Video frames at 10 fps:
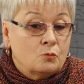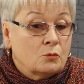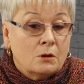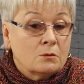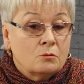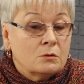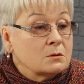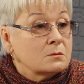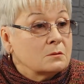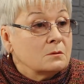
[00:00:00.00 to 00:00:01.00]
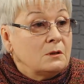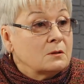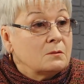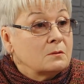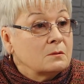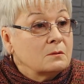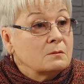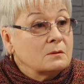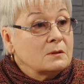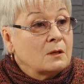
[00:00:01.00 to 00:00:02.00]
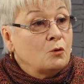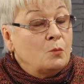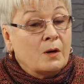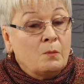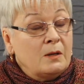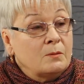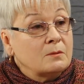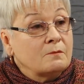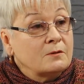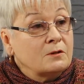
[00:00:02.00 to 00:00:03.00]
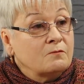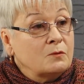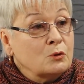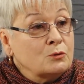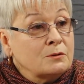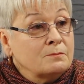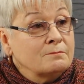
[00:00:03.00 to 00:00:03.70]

как-то у нас нет такой проблемы в этом вопросе. То